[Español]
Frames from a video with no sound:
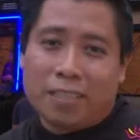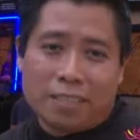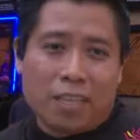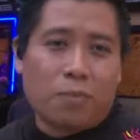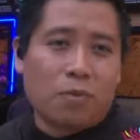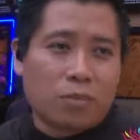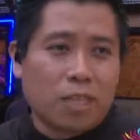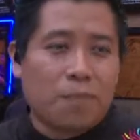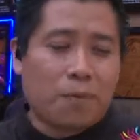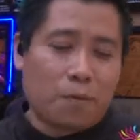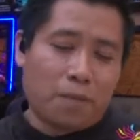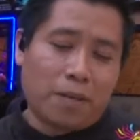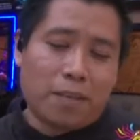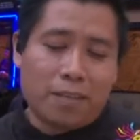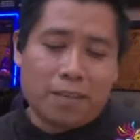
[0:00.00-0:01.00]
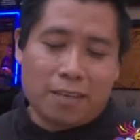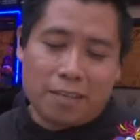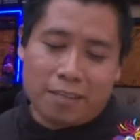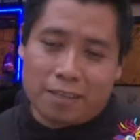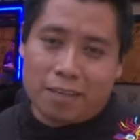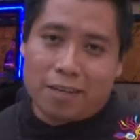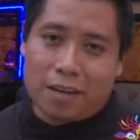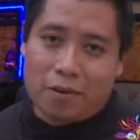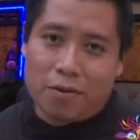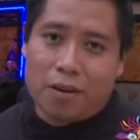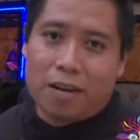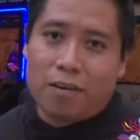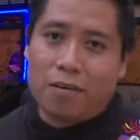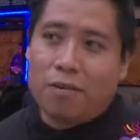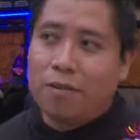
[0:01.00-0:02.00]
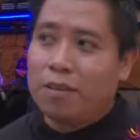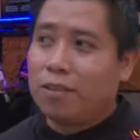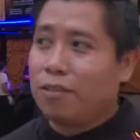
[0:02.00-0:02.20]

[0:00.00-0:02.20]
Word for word: esta hermosa propiedad que es Tierra Luna, ¿no?